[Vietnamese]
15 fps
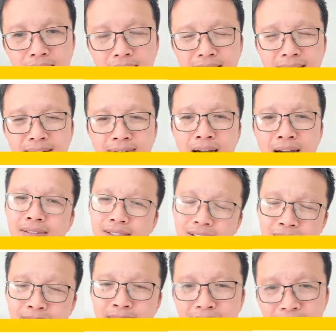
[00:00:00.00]
Wow, chưa
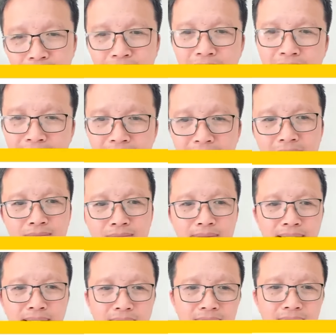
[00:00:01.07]
biết được có lành hay không nhưng mà
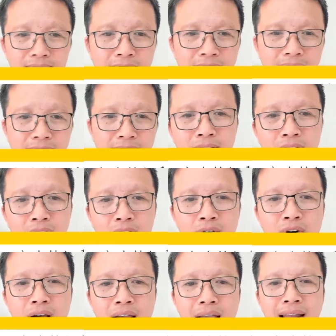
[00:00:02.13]
tới sao? Lúc
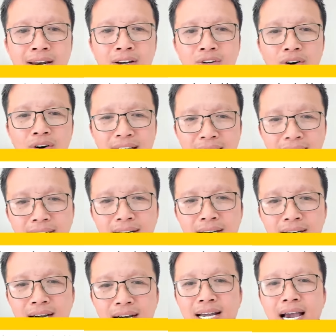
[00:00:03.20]
đó anh có nhắn tin
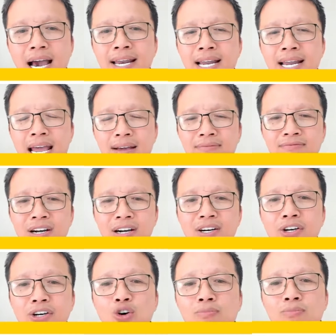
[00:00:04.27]
gửi ảnh em và người
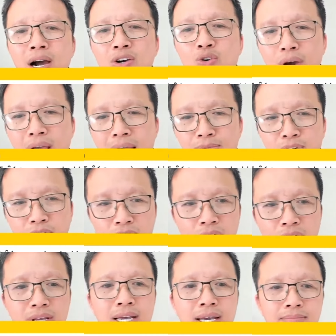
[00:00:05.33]
yêu mới của em rồi
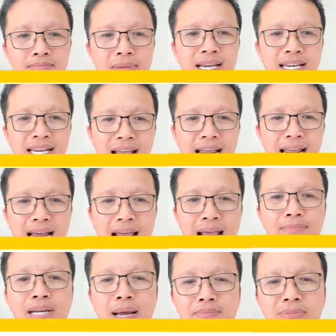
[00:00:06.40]
nói biết ngay là em
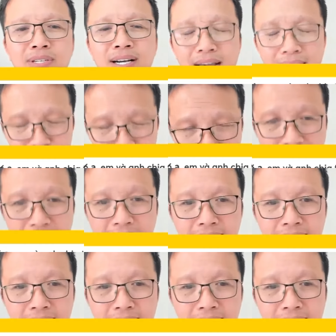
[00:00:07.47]
cắm sừng anh mà.